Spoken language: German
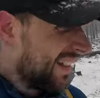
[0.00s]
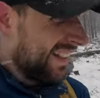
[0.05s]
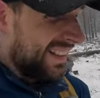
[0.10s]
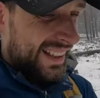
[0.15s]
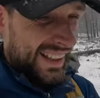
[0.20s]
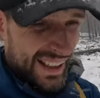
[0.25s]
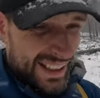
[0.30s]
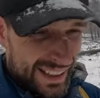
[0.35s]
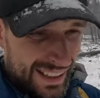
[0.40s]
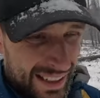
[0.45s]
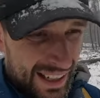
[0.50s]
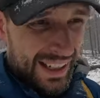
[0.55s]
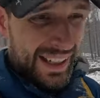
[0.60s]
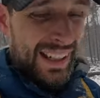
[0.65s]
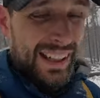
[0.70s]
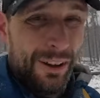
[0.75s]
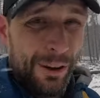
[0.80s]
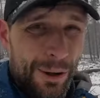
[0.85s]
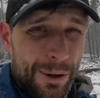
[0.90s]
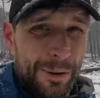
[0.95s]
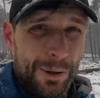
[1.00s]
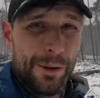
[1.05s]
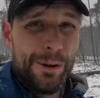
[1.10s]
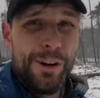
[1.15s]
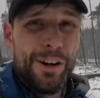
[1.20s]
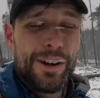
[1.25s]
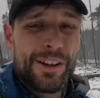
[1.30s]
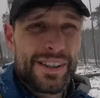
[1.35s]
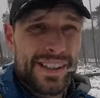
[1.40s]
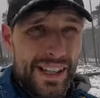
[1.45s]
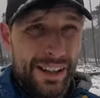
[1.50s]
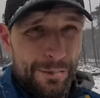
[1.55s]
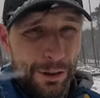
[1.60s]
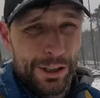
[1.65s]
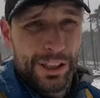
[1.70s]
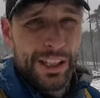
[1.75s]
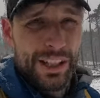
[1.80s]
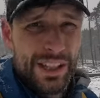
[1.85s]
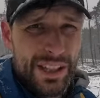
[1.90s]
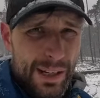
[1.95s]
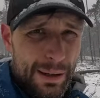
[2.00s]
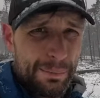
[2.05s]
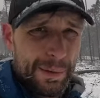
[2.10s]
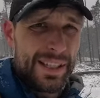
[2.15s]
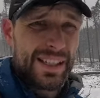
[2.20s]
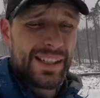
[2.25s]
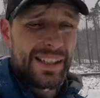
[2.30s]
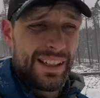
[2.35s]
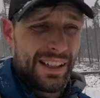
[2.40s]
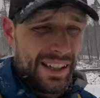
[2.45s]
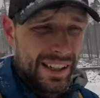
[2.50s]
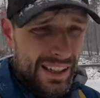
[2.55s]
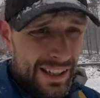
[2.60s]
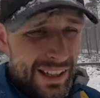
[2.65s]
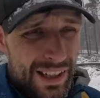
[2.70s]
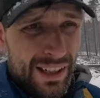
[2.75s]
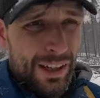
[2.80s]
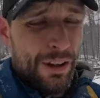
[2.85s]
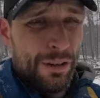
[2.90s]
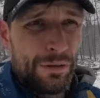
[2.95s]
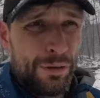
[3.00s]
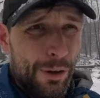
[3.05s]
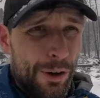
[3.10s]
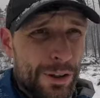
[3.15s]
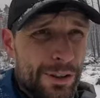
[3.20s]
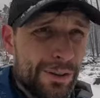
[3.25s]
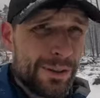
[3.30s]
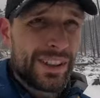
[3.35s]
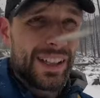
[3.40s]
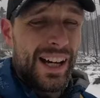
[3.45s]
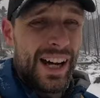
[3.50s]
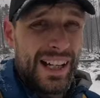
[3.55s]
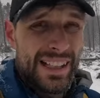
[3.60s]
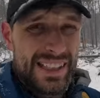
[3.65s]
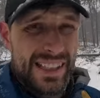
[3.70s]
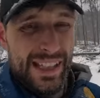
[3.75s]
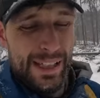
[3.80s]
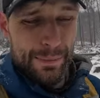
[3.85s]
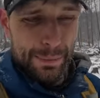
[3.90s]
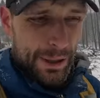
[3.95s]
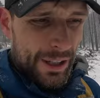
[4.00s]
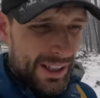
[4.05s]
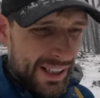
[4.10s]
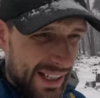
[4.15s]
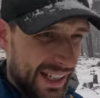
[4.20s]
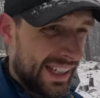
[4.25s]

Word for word: denn euer Gehör ist hier wirklich der beste Freund und Ratgeber.